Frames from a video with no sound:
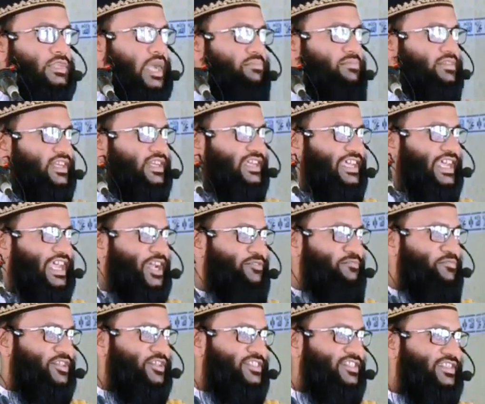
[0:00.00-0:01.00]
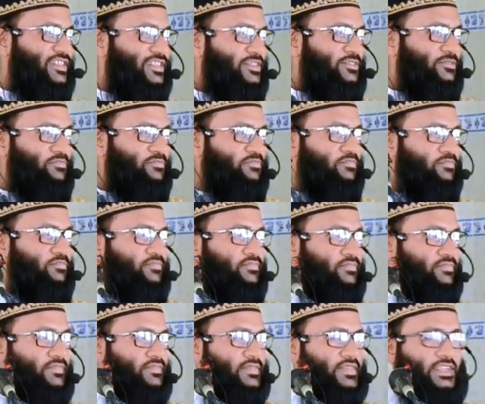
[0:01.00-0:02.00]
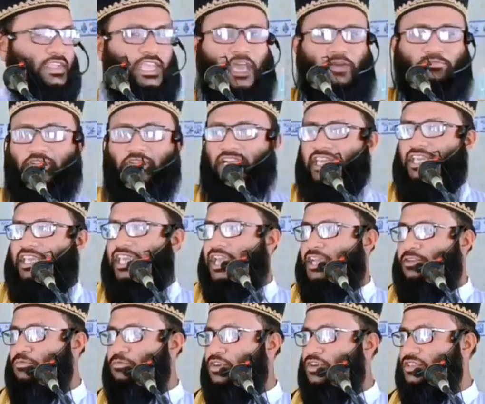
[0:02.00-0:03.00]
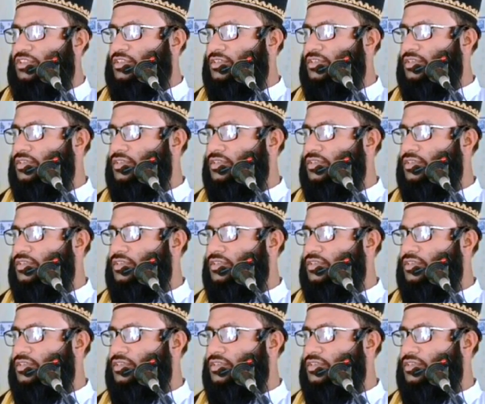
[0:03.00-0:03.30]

আপনারা কি একমত আপনারা কি একমত